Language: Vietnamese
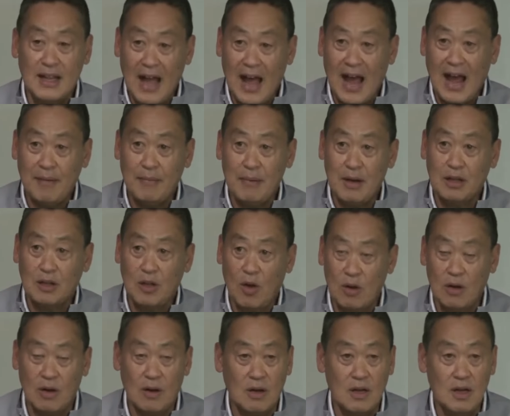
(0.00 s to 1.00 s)
chúng tôi nghi
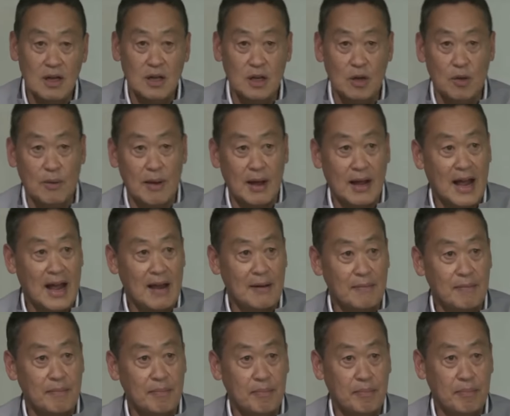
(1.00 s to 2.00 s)
ngờ các nạn nhân
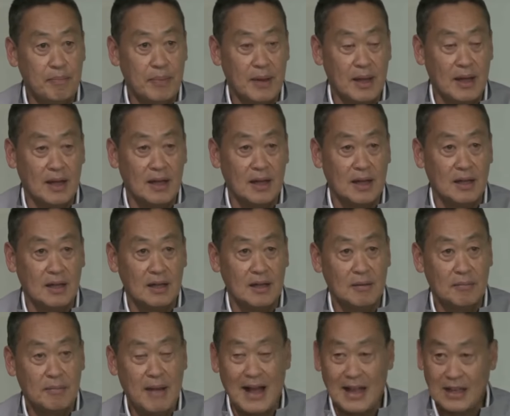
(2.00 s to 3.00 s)
có thể đã nuốt phải
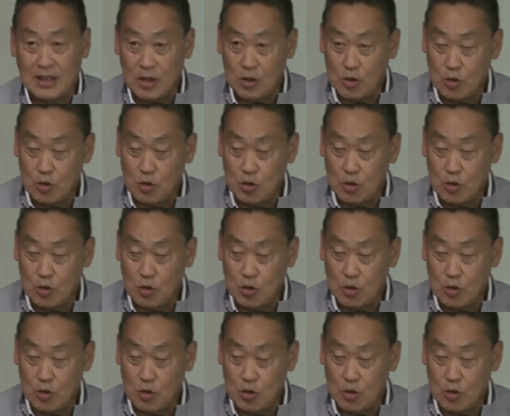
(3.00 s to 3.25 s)
thứ gì đó.